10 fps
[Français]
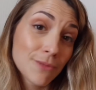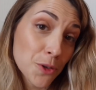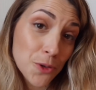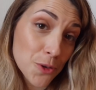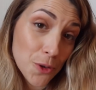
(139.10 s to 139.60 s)
que
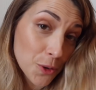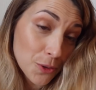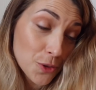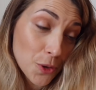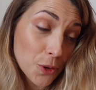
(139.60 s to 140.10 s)
je,
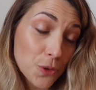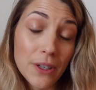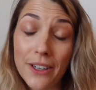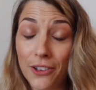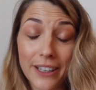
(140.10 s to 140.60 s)

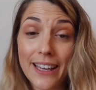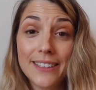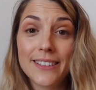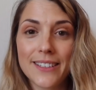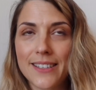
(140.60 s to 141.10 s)
reculais en
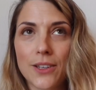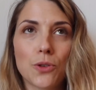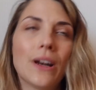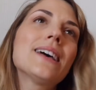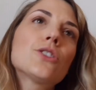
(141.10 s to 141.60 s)
réalité. C'est que
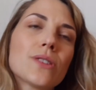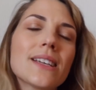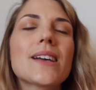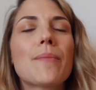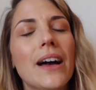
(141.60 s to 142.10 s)
là, je sais que
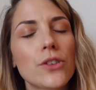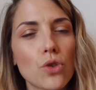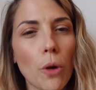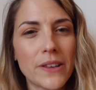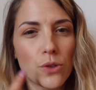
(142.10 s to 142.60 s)
ça me
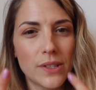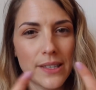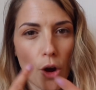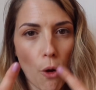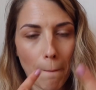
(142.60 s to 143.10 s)
rassure parce que
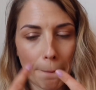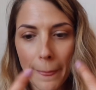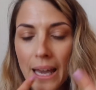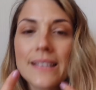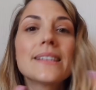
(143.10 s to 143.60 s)
c'est en
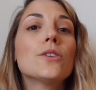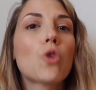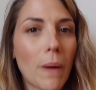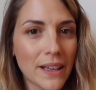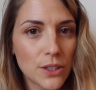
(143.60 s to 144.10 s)
des
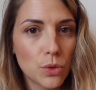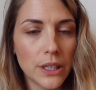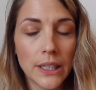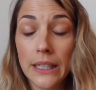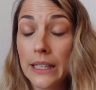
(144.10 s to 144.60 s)
cours
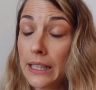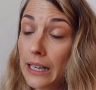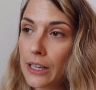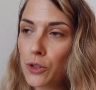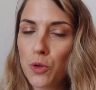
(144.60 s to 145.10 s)
particuliers.
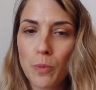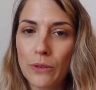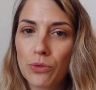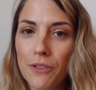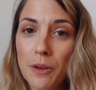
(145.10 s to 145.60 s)
Là, je suis pas
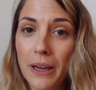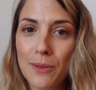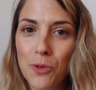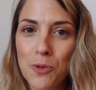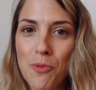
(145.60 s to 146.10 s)
tout à fait prête
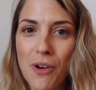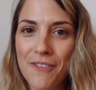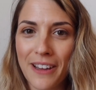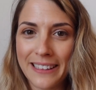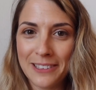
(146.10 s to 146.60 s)
pour le moment à
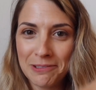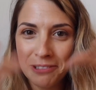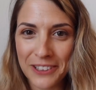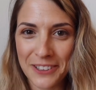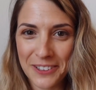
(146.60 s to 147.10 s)
faire des
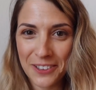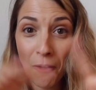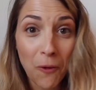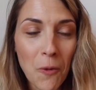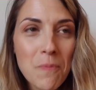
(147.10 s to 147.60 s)
cours euh,
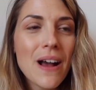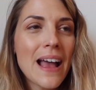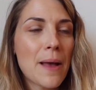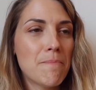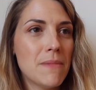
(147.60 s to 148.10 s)
en groupe,
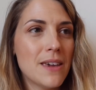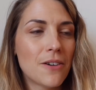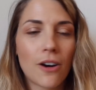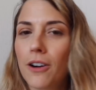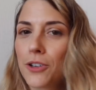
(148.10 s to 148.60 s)
mais
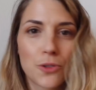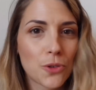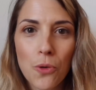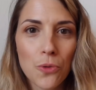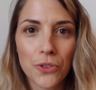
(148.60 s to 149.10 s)
oh, je suis
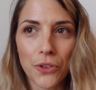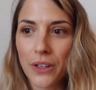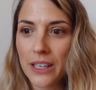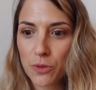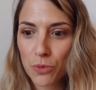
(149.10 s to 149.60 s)
trop contente.
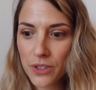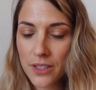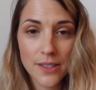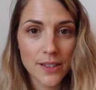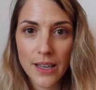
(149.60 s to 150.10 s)
Et je me dis,
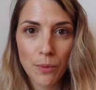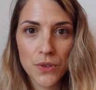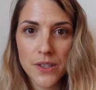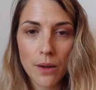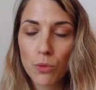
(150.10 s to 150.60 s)
sincèrement,
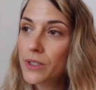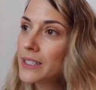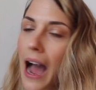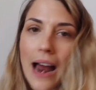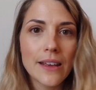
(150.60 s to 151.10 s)
si elle me dit,
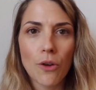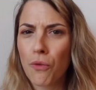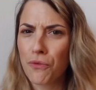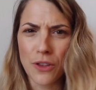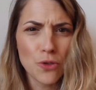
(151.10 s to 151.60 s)
allez, on
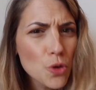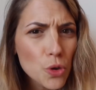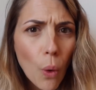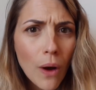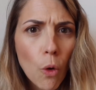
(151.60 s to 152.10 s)
fait
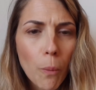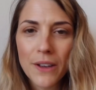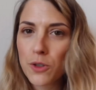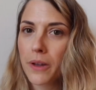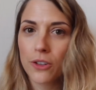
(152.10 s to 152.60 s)
2-3 cours par
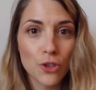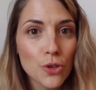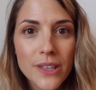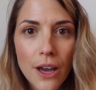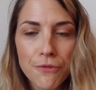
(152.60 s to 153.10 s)
semaine
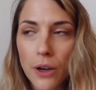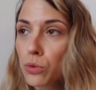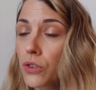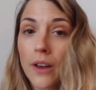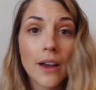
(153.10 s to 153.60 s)
jusqu'à fin
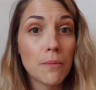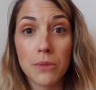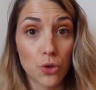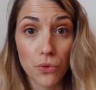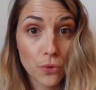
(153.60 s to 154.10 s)
août, mais
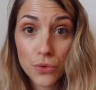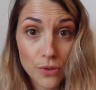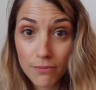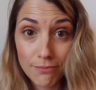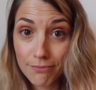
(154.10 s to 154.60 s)
je
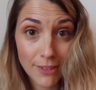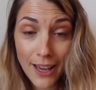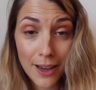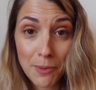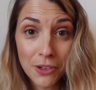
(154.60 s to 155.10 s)
fonce,
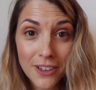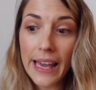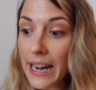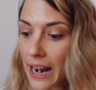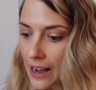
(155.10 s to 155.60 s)
carrément.
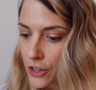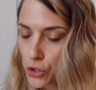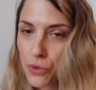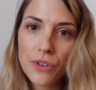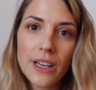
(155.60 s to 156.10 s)
Et là,
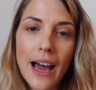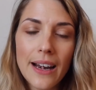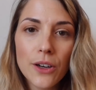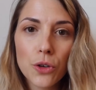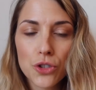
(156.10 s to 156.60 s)
je vais
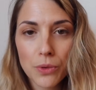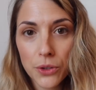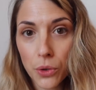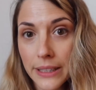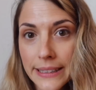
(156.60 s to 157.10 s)
aller
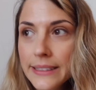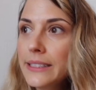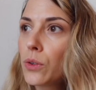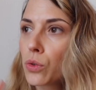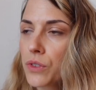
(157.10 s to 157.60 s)
rejoindre
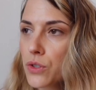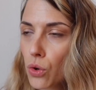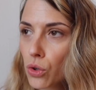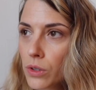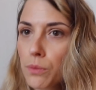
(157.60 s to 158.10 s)
Lydie. On devait se
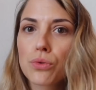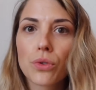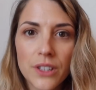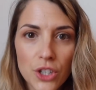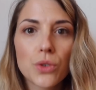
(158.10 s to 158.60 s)
rejoindre pour
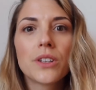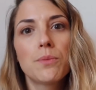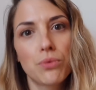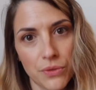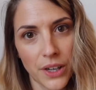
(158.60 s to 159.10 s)
déjeuner
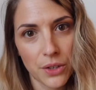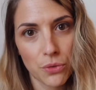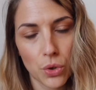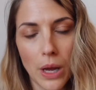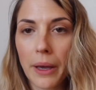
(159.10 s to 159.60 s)
puis faire des
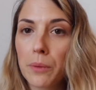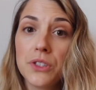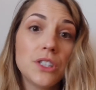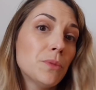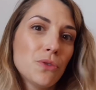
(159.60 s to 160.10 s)
photos
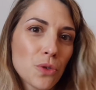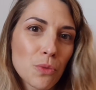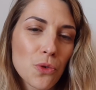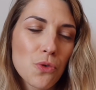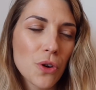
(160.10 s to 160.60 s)
l'après-midi, mais vu que
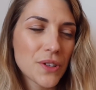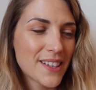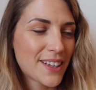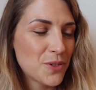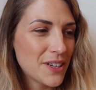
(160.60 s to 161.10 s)
mon cours
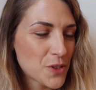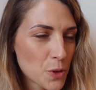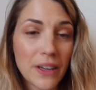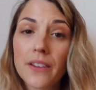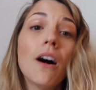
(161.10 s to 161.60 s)
s'est annulé ce
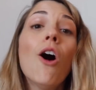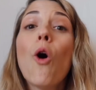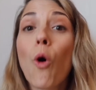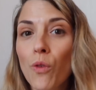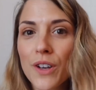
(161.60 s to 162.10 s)
matin,
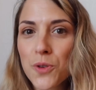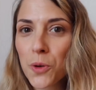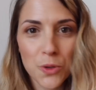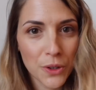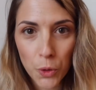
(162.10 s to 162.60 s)
on va se
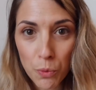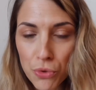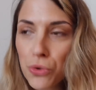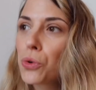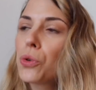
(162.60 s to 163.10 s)
rejoindre
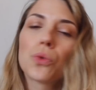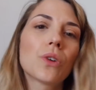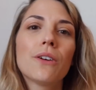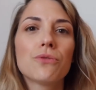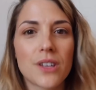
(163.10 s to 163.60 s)
plus tôt. Donc
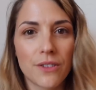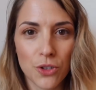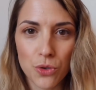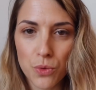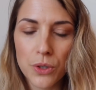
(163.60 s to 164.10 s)
là, vous savez que
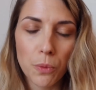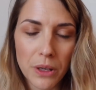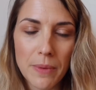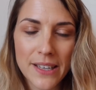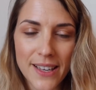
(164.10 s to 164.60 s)
je suis au
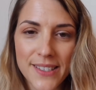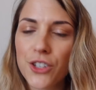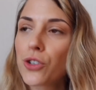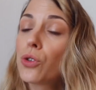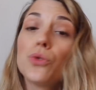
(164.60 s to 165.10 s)
Pays Basque à
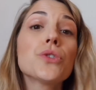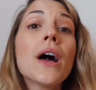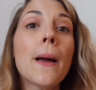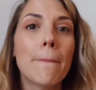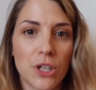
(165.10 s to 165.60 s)
Saint-Jean-de-Luz,
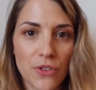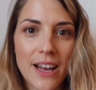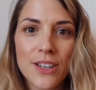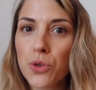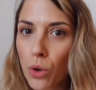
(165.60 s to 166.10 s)
mais je vais
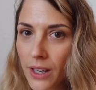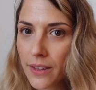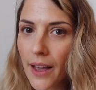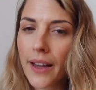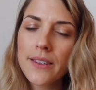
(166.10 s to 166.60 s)
aller sur
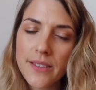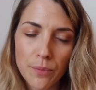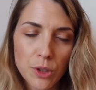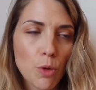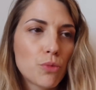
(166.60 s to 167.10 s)
Guétari, c'est un
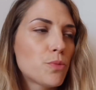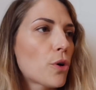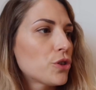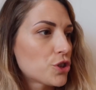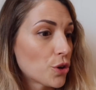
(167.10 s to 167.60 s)
petit peu plus
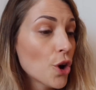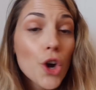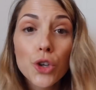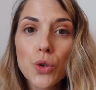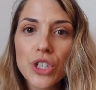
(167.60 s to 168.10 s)
proche euh,
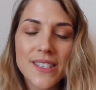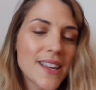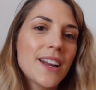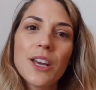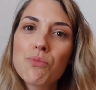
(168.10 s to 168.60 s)
de chez
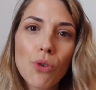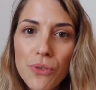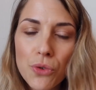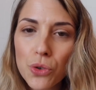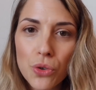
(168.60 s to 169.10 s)
elle. Et pour les
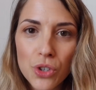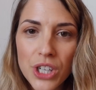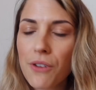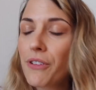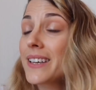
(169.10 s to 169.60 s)
photos que j'ai
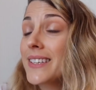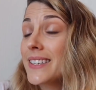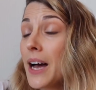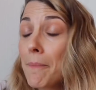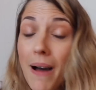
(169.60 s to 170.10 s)
à faire, ça
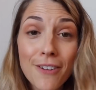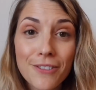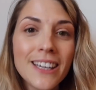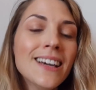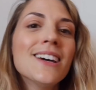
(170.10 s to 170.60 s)
sera
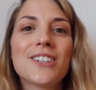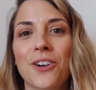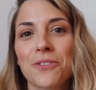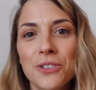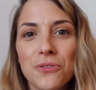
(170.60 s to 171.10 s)
parfait. J'ai
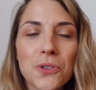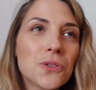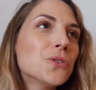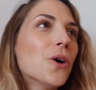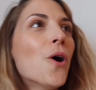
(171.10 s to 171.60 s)
envie de
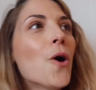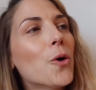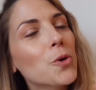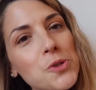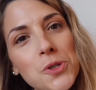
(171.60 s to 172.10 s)
photos euh,
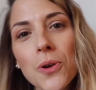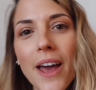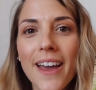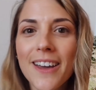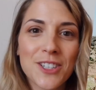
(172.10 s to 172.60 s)
au
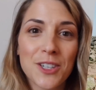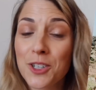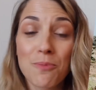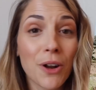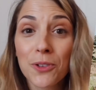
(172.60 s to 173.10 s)
soleil,
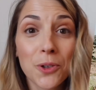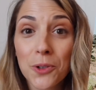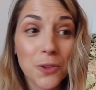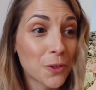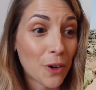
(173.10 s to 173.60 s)
j'ai plein de
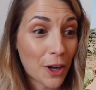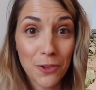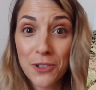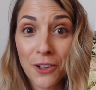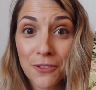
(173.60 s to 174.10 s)
trucs euh, voilà,
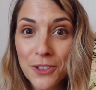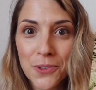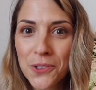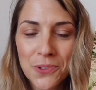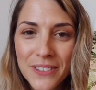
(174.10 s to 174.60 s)
que j'ai envie
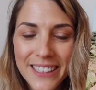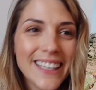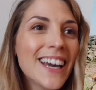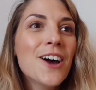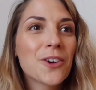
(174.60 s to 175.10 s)
de
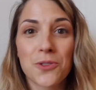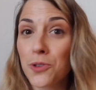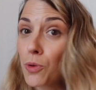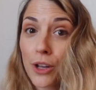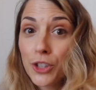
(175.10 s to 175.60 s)
shooter, que ce
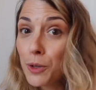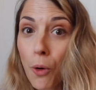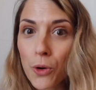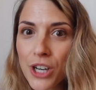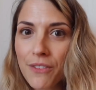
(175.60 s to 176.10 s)
soit des
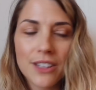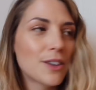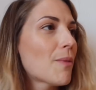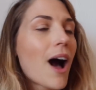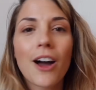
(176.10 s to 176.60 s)
projets avec des
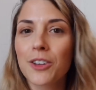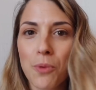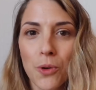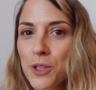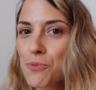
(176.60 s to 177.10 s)
marques, des
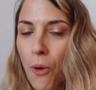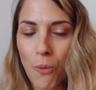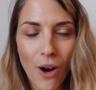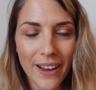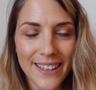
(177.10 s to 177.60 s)
projets pour
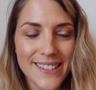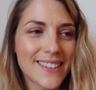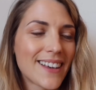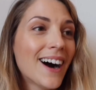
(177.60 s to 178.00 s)
moi, etc.